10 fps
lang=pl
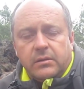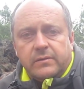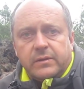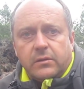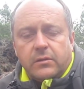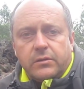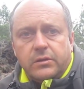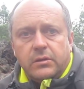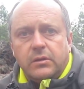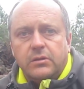z
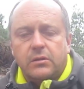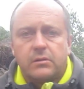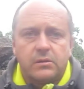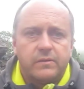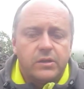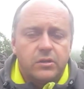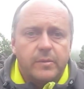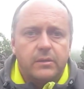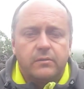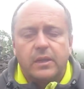wysokości 1200 metrów